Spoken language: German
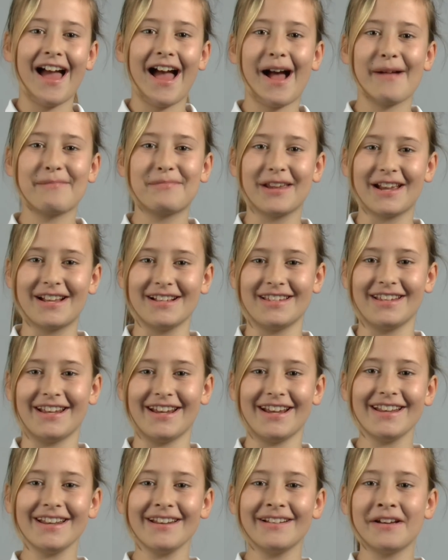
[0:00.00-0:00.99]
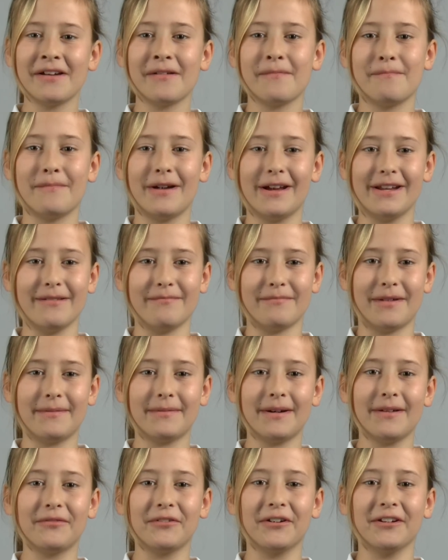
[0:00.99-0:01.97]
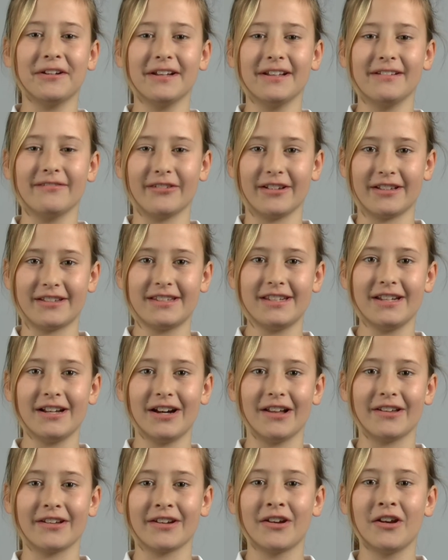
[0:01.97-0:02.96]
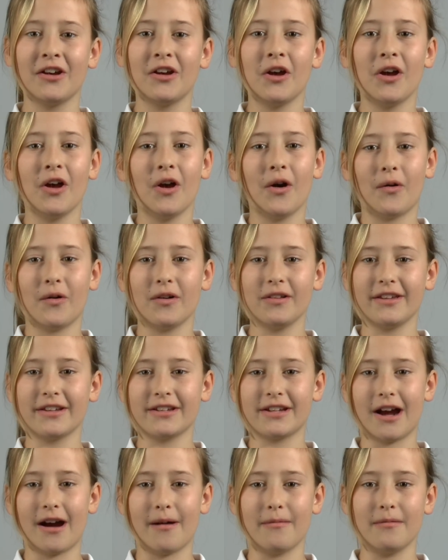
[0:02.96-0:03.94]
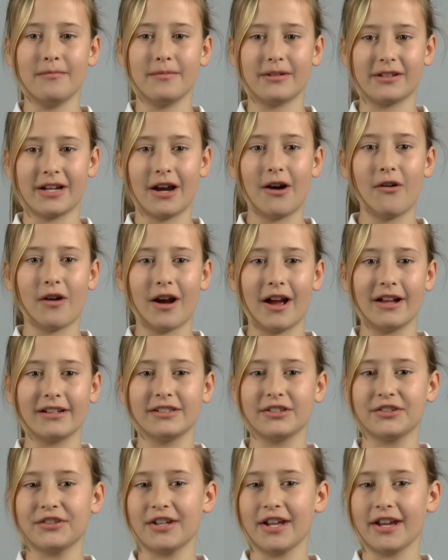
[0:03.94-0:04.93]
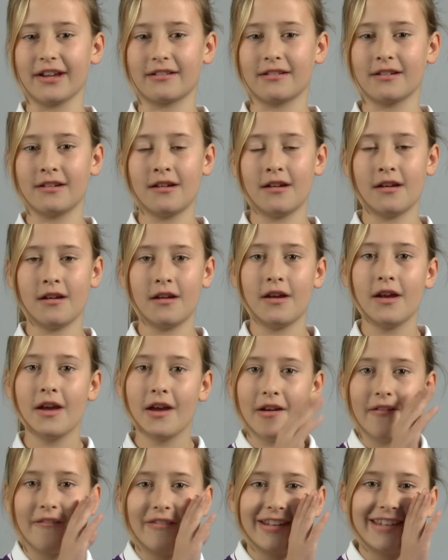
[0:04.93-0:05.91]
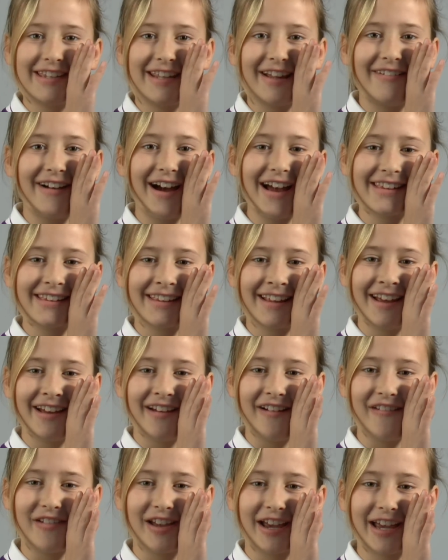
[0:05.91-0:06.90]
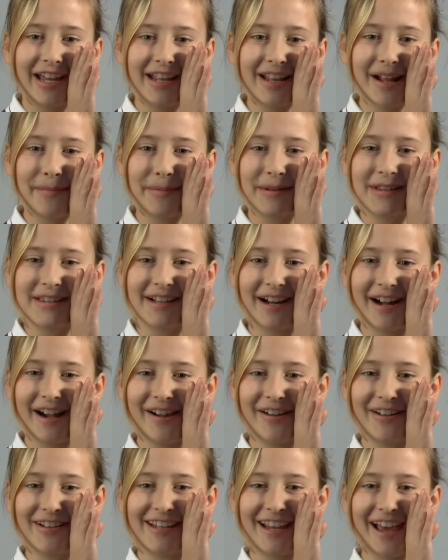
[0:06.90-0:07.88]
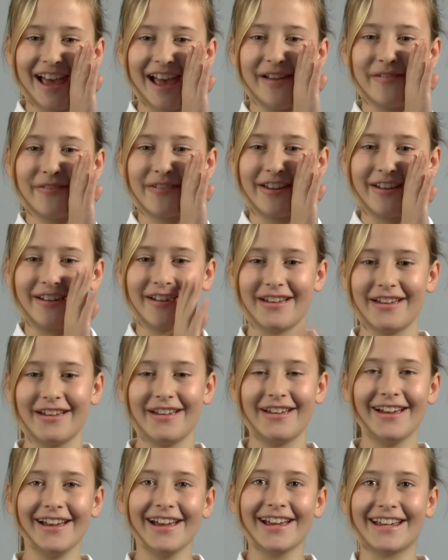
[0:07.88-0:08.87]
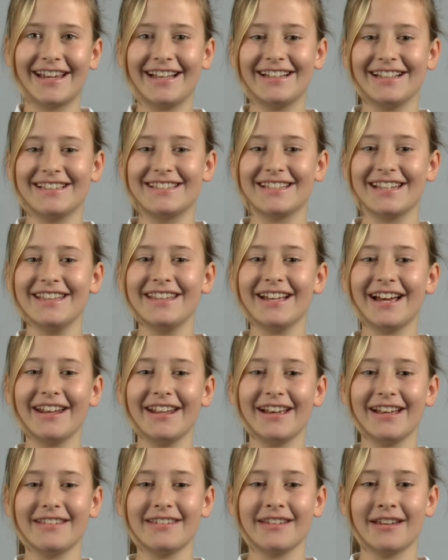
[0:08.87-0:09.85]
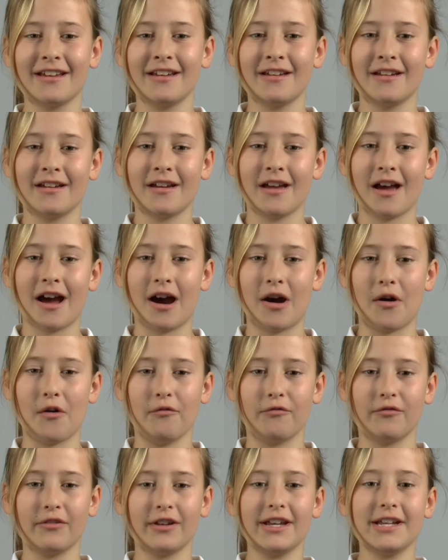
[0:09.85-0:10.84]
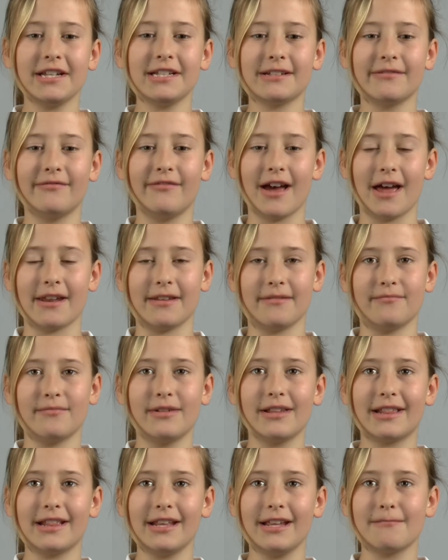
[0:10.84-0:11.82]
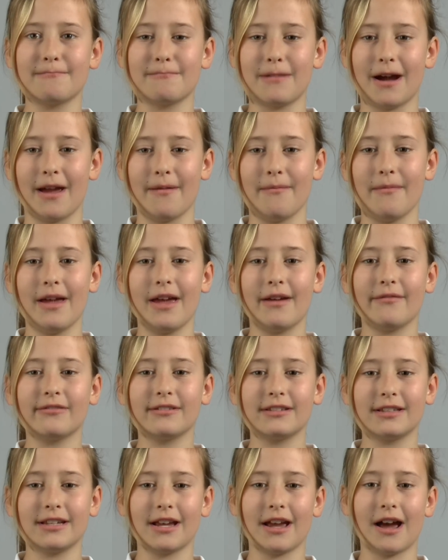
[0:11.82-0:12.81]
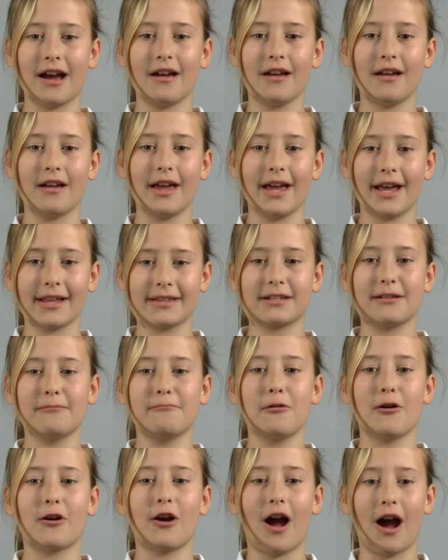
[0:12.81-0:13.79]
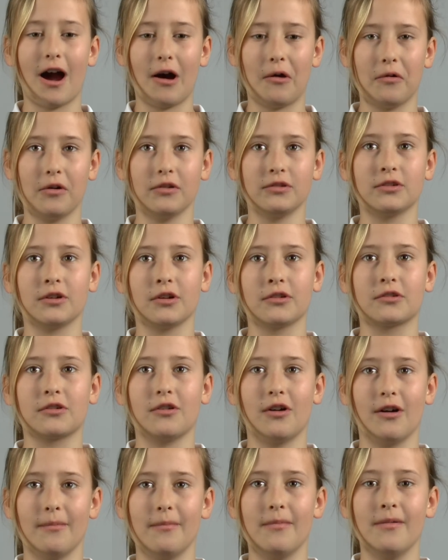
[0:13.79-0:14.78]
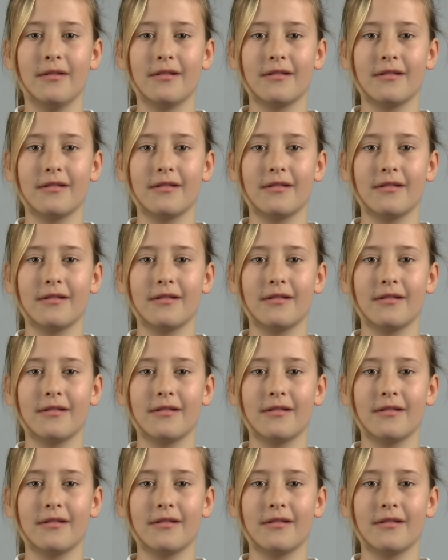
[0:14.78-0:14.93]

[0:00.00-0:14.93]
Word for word: Habt ihr gesehen? Meine Mama wurde infiziert. Und ich habe mich auch angesteckt. Wisst ihr was? Wir Kinder bezahlen nur die Hälfte. Geht ins Internet auf ich werde Mitglied beim FC Erzgebirge Aue.com.